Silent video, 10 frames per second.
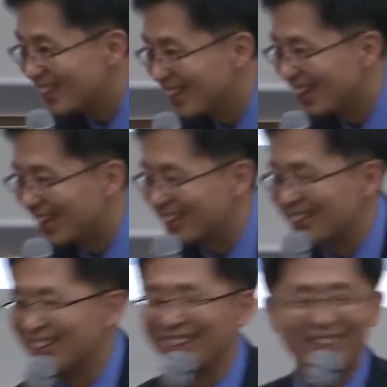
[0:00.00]
아,
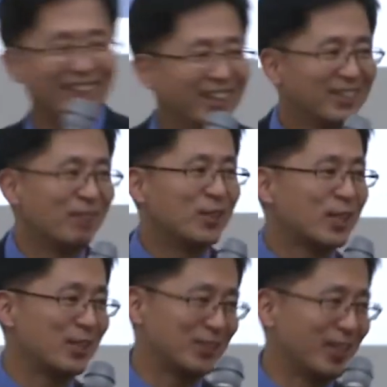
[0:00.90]
그래서 아, 남자
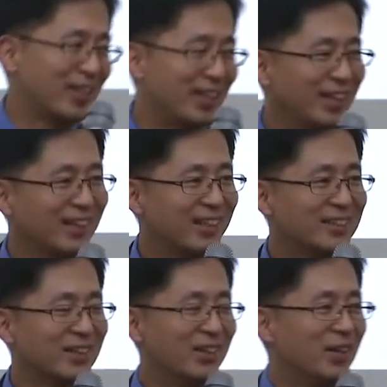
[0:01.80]
셋 여자 하나.
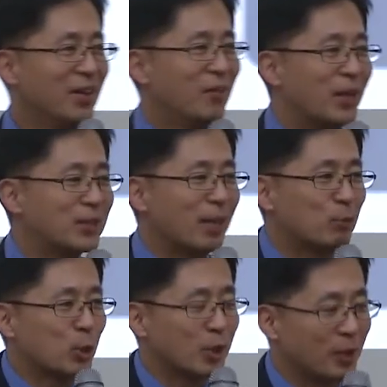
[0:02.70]
그래서 완전
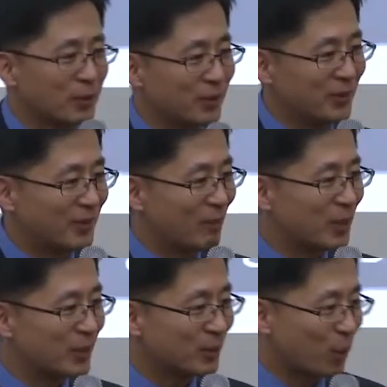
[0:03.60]
남초적이거든요. 남자들은